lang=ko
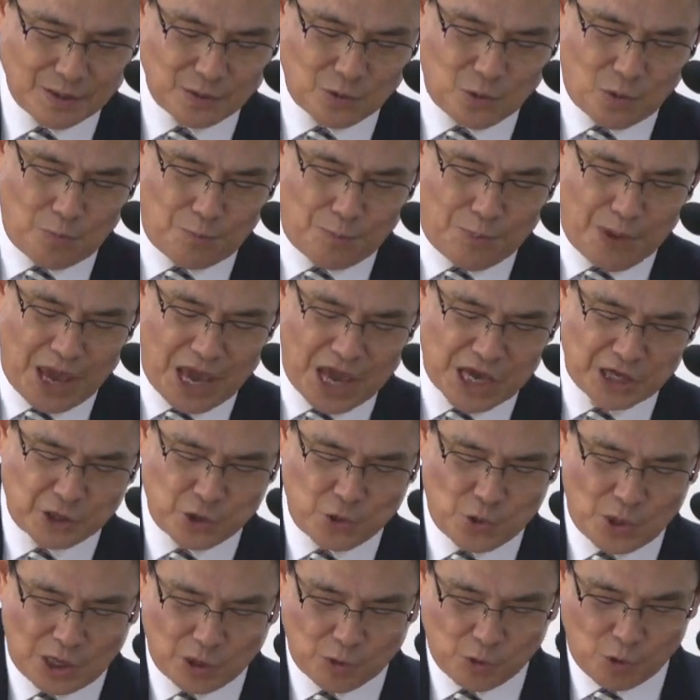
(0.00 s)
또
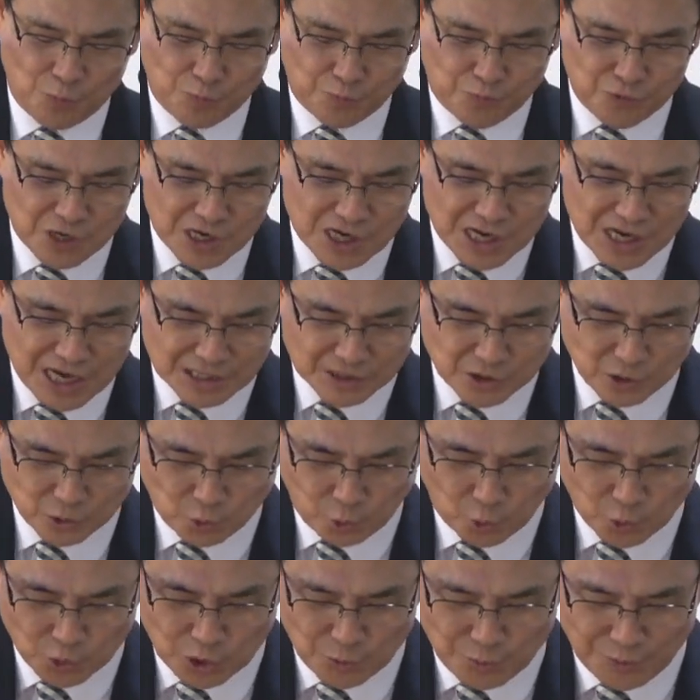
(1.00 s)
배교하고 분리해서
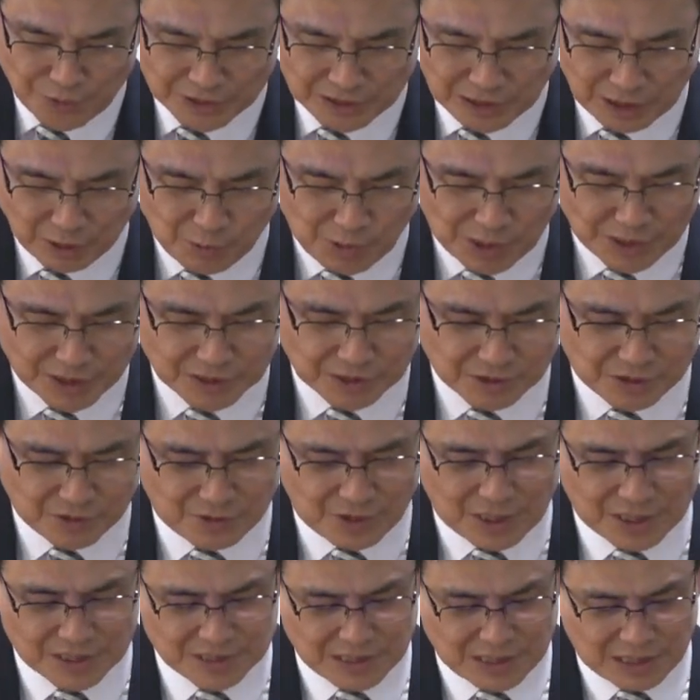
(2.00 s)
독립했다고 하는
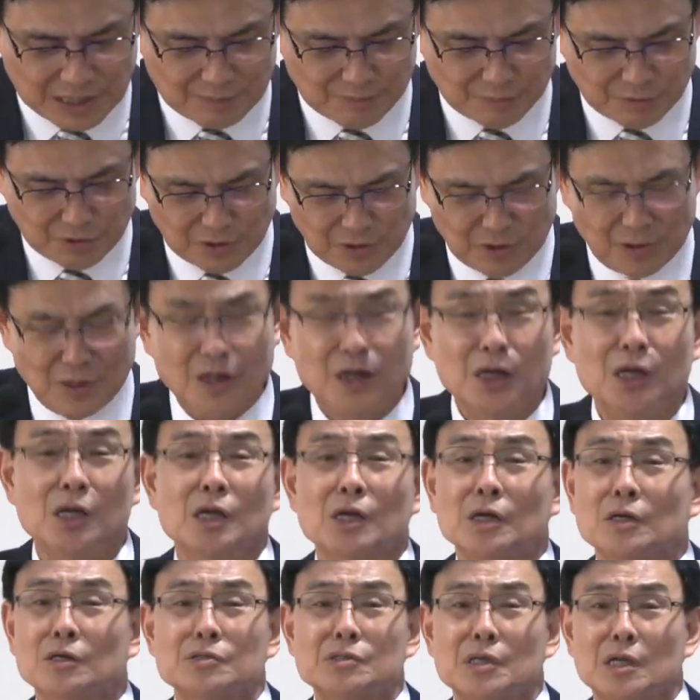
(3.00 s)
그러한 사람들,
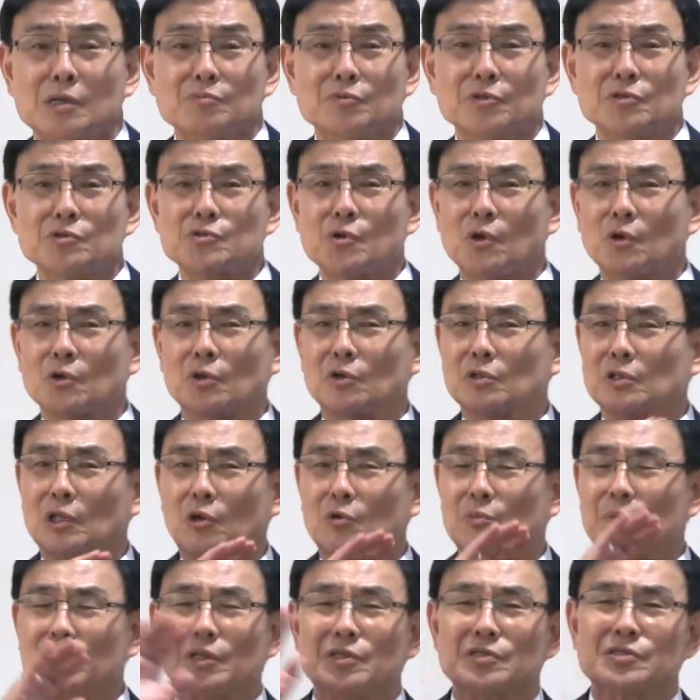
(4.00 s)
그 사람들은
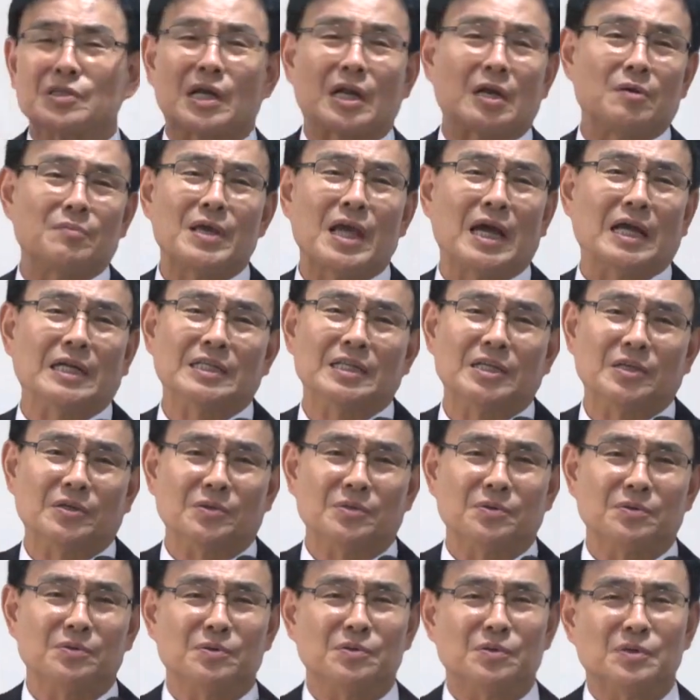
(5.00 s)
성경대로 믿는 사람이 아니에요.
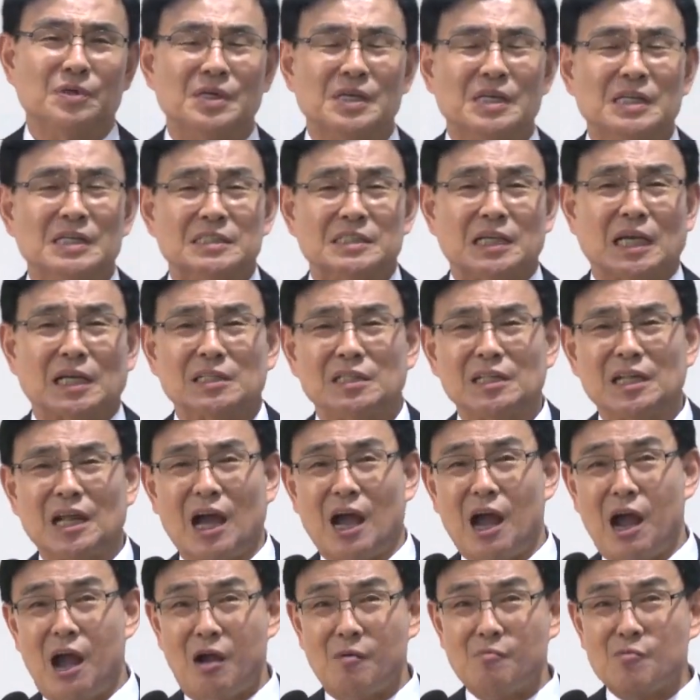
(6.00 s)
자기들이
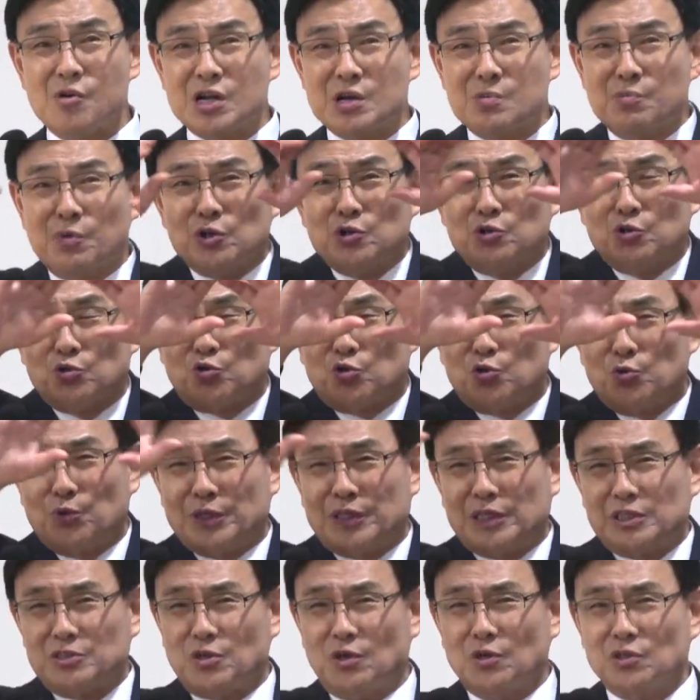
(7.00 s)
아무리 뭐
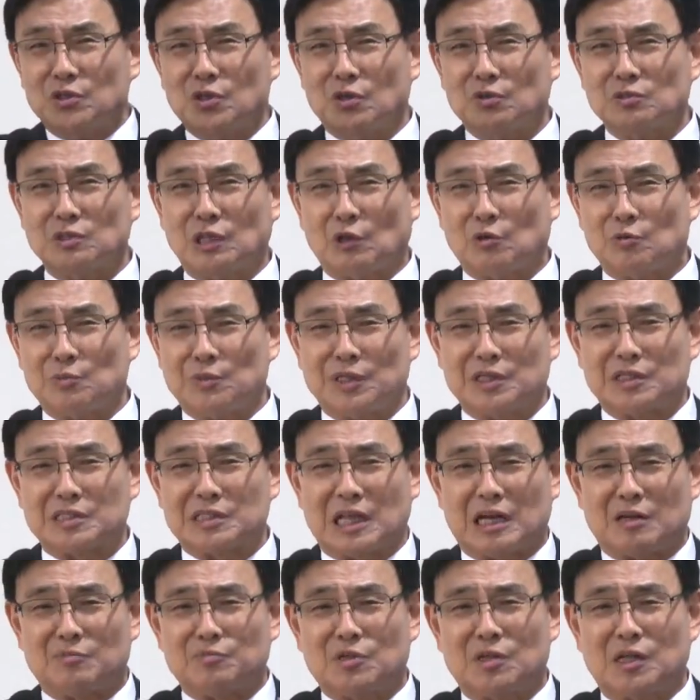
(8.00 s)
유튜브에다 성경대로 믿는
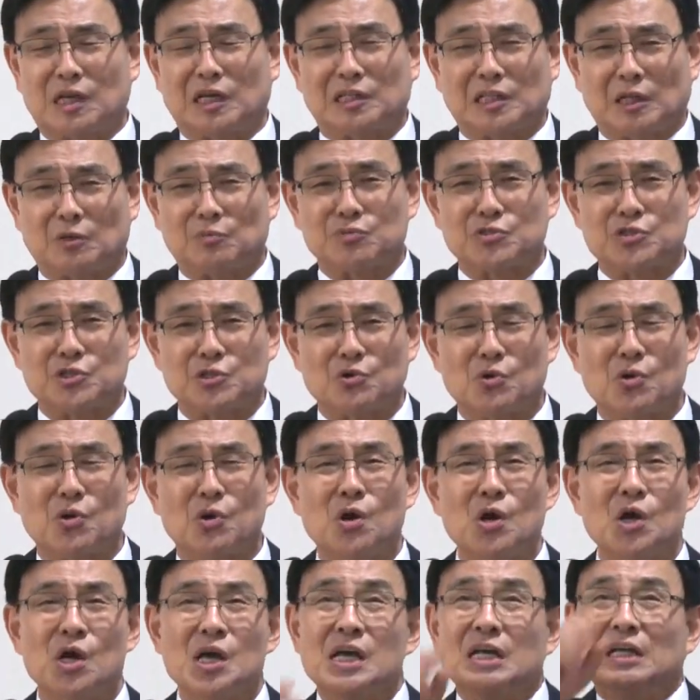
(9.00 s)
사람들 갖다
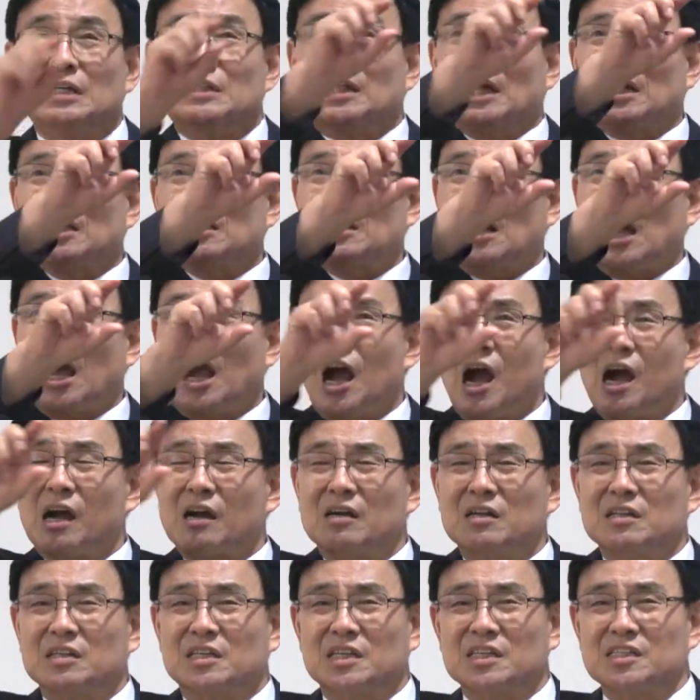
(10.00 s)
붙이고 나는
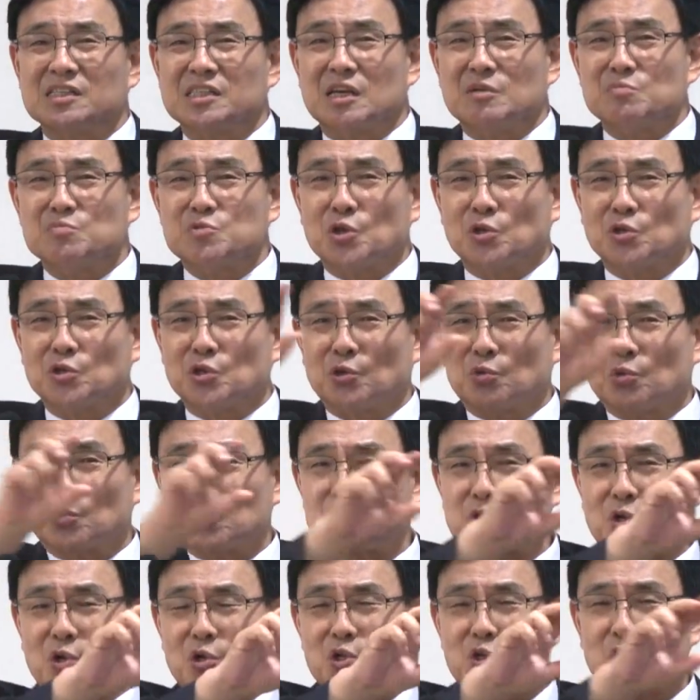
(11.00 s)
한글 킹제임
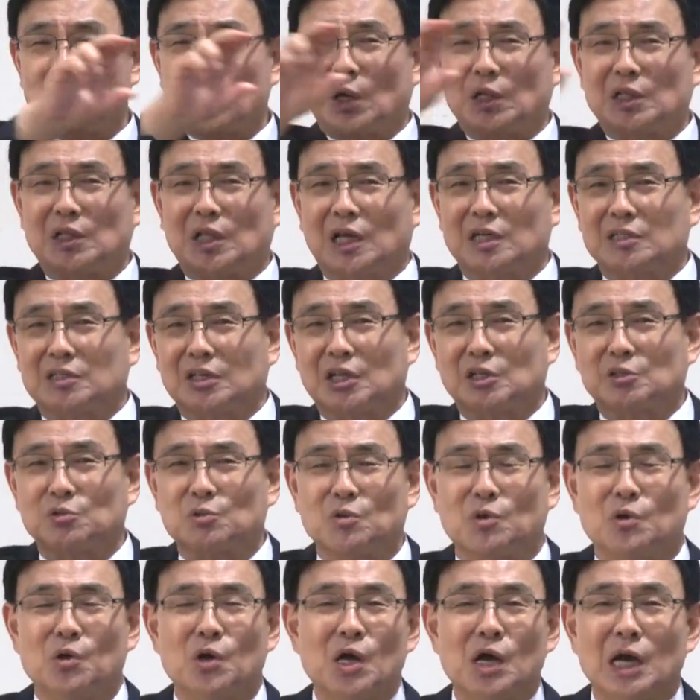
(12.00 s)
성경으로 설교한다
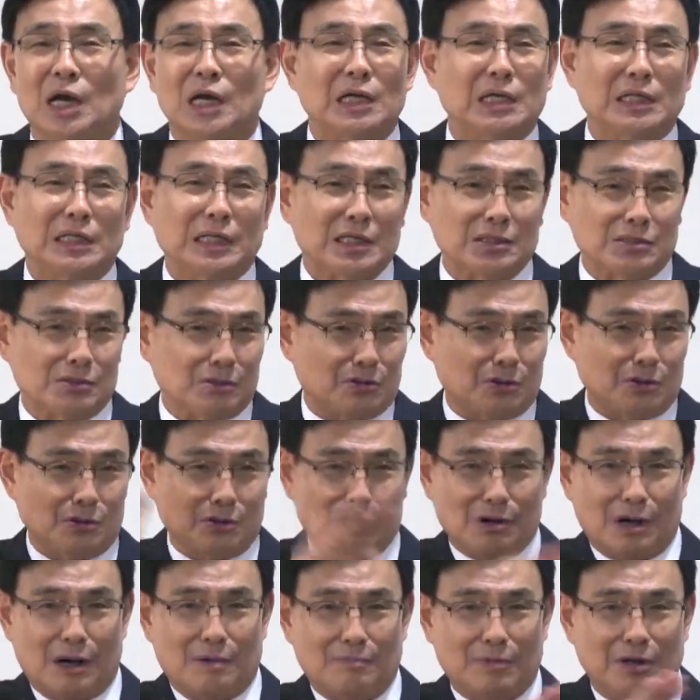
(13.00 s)
하더라도 하나님께서
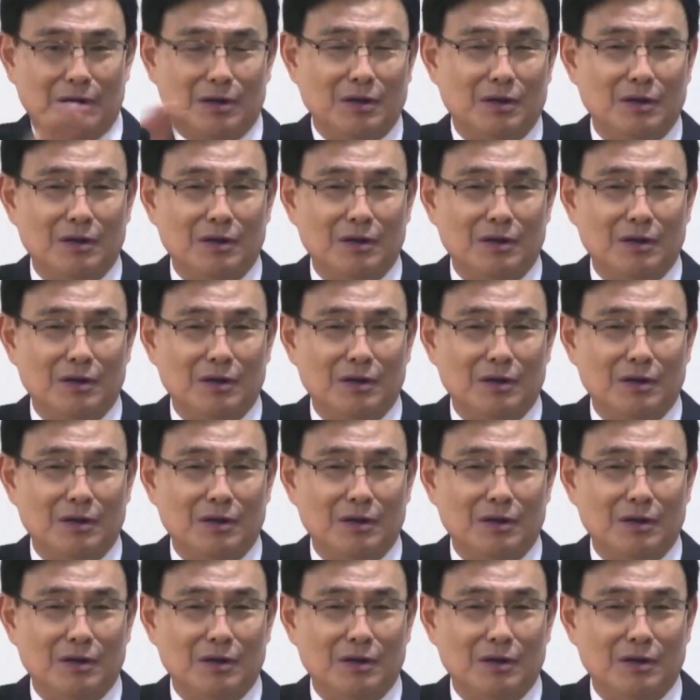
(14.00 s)
그런 거 안,